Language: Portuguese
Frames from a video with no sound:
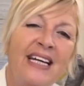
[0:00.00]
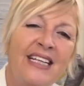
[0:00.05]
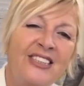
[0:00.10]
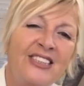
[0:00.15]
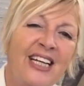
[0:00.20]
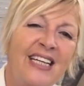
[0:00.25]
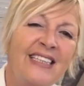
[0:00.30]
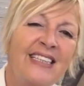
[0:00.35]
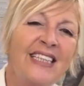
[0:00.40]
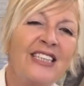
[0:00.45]

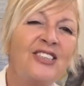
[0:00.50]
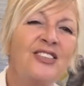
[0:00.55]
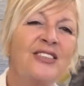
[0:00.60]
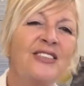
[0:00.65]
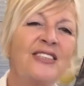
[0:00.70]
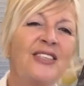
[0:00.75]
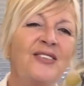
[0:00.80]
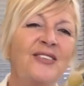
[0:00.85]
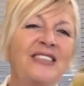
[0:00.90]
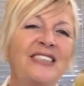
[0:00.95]
já deixa o
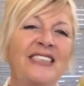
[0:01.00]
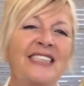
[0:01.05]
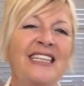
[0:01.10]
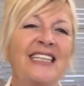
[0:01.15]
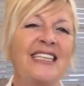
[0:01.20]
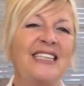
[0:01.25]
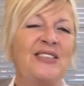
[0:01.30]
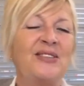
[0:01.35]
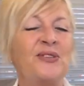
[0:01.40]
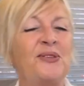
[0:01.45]
seu
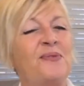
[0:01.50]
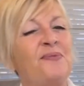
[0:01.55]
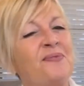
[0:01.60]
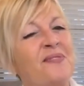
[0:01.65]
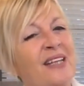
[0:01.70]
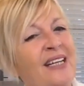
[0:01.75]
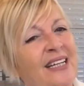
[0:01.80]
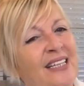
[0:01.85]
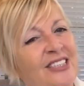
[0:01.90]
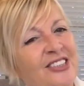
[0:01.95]
inscrito,
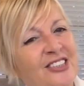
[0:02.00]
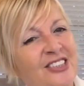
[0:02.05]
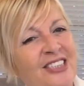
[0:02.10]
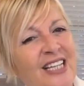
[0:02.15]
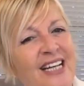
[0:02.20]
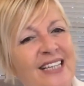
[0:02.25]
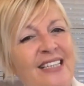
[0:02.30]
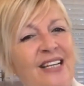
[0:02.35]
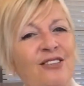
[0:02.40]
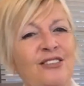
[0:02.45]

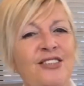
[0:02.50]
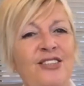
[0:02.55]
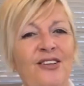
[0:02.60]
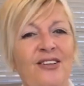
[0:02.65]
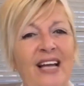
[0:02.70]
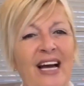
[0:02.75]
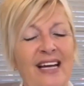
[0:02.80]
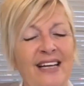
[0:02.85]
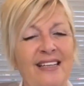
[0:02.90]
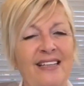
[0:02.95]
já dá o seu
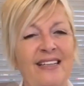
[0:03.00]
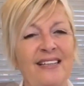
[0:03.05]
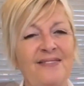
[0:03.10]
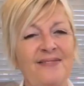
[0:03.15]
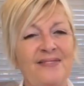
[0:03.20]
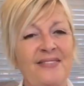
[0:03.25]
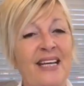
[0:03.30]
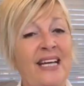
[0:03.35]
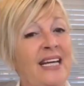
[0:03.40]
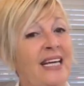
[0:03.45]
like
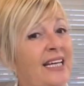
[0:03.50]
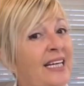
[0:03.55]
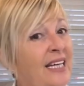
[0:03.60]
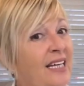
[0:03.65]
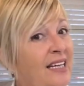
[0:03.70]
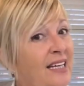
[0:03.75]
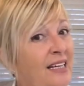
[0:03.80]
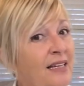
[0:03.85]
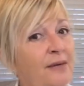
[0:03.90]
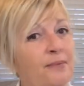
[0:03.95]

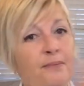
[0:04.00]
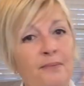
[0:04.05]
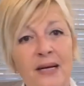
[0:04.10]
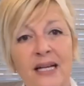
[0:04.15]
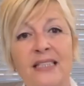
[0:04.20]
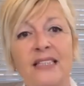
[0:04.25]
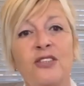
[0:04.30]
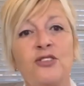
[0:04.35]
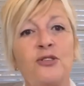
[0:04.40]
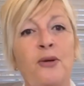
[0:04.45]
e
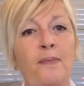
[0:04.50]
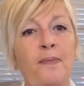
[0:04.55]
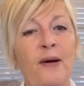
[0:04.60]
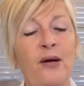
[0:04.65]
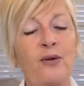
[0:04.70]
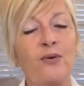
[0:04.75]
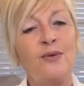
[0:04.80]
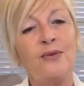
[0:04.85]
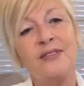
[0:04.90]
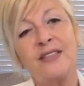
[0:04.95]
manda a sua
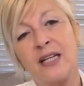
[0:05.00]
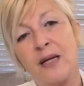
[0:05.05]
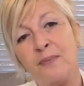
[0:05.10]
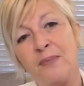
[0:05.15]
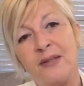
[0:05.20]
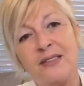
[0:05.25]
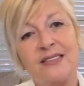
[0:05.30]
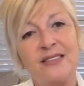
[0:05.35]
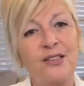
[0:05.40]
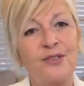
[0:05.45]
pergunta, que
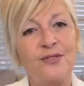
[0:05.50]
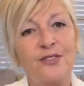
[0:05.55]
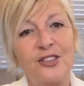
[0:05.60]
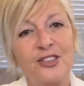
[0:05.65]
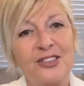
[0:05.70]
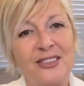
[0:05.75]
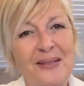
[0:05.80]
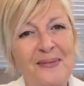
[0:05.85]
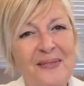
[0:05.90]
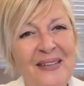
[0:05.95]
pode ser o vídeo
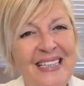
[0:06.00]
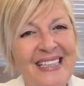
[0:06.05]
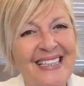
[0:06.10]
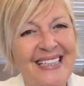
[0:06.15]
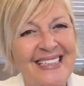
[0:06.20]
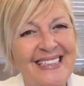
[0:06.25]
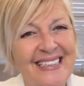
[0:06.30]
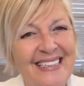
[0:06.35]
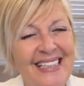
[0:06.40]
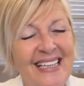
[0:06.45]
de
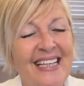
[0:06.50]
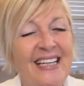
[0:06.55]
amanhã.